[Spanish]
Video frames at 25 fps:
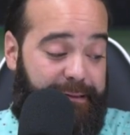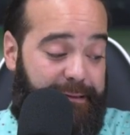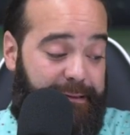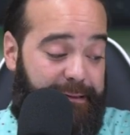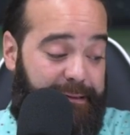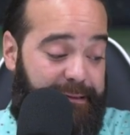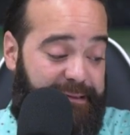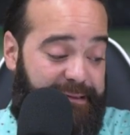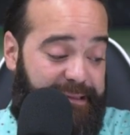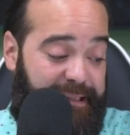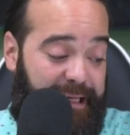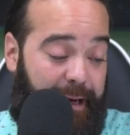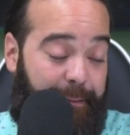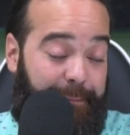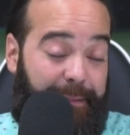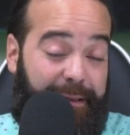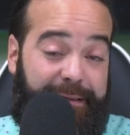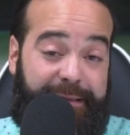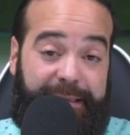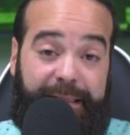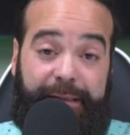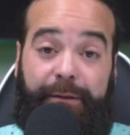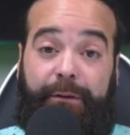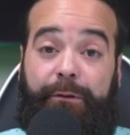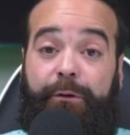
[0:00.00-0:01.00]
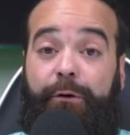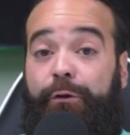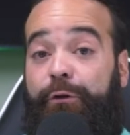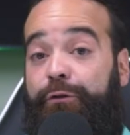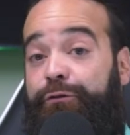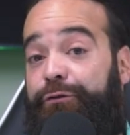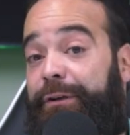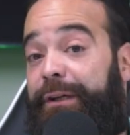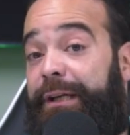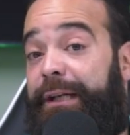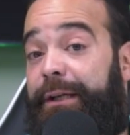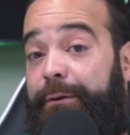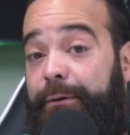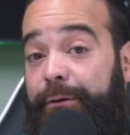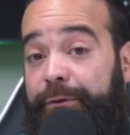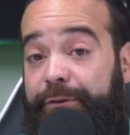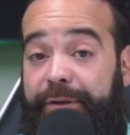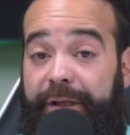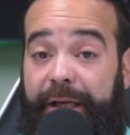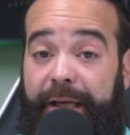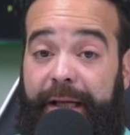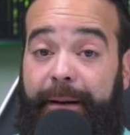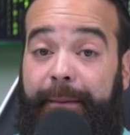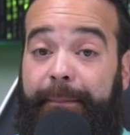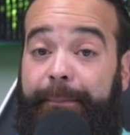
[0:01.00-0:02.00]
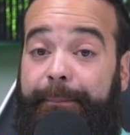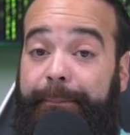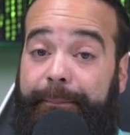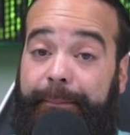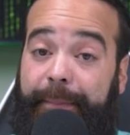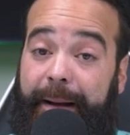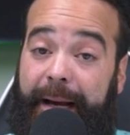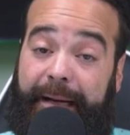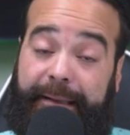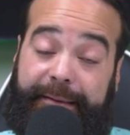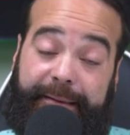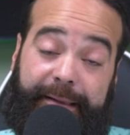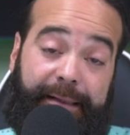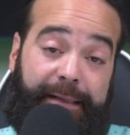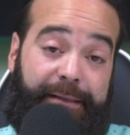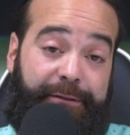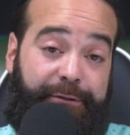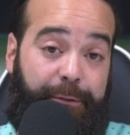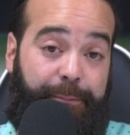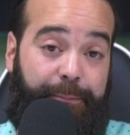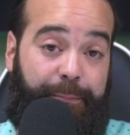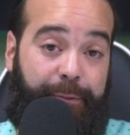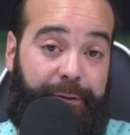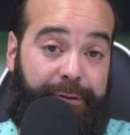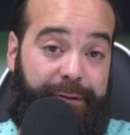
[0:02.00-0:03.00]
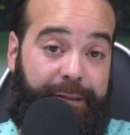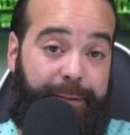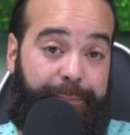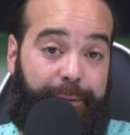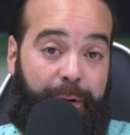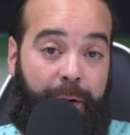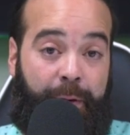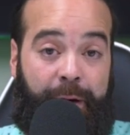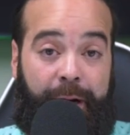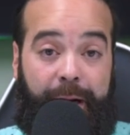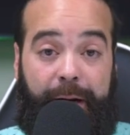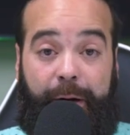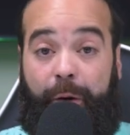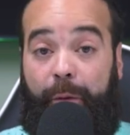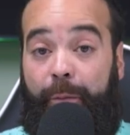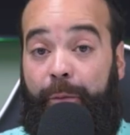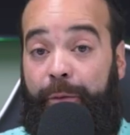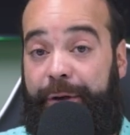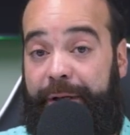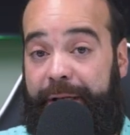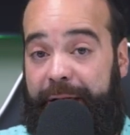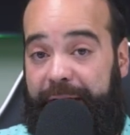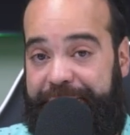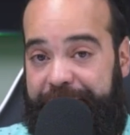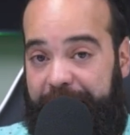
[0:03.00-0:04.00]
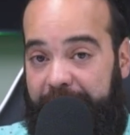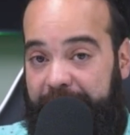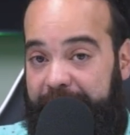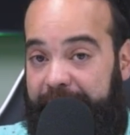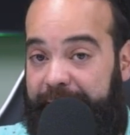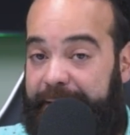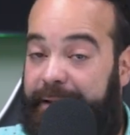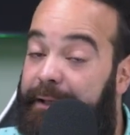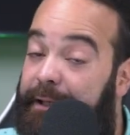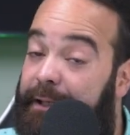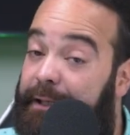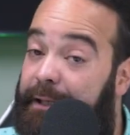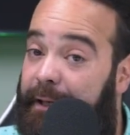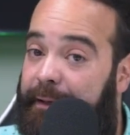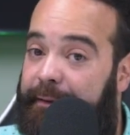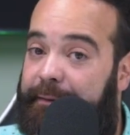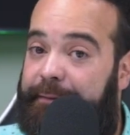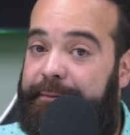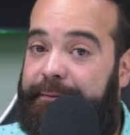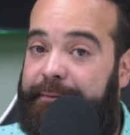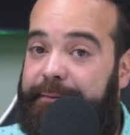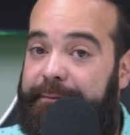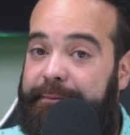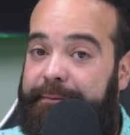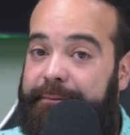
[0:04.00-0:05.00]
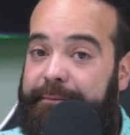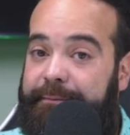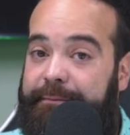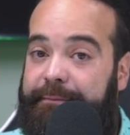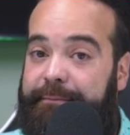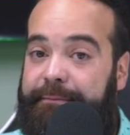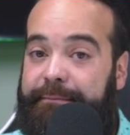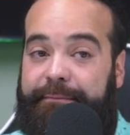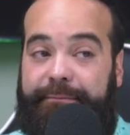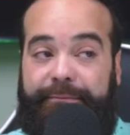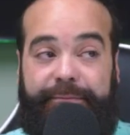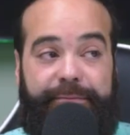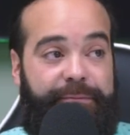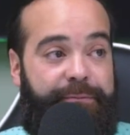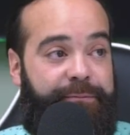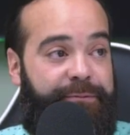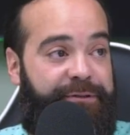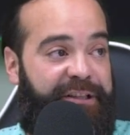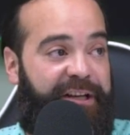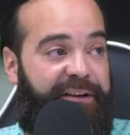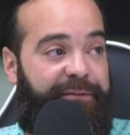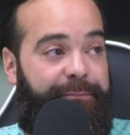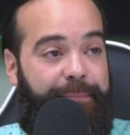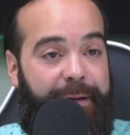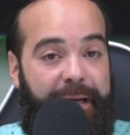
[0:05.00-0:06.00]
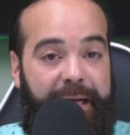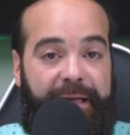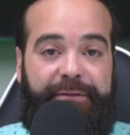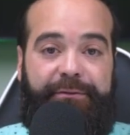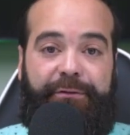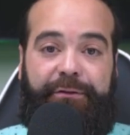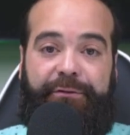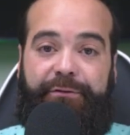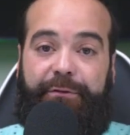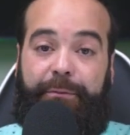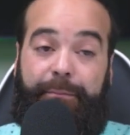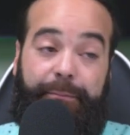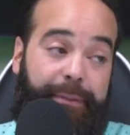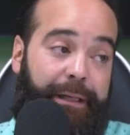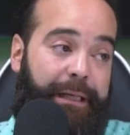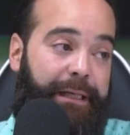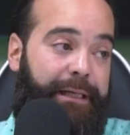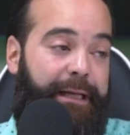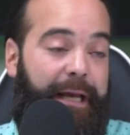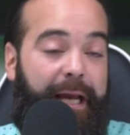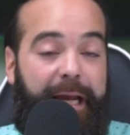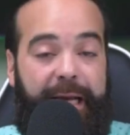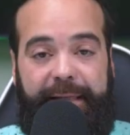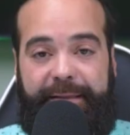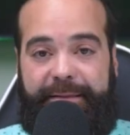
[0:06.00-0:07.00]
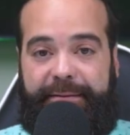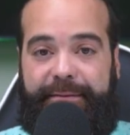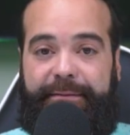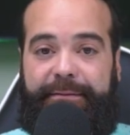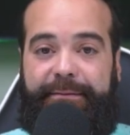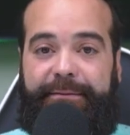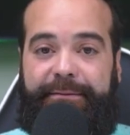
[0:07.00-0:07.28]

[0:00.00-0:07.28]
se ha metido con los ricos que eran parte del soporte progre comunicacional que tenían. Jeff Bezos, Bill Gates.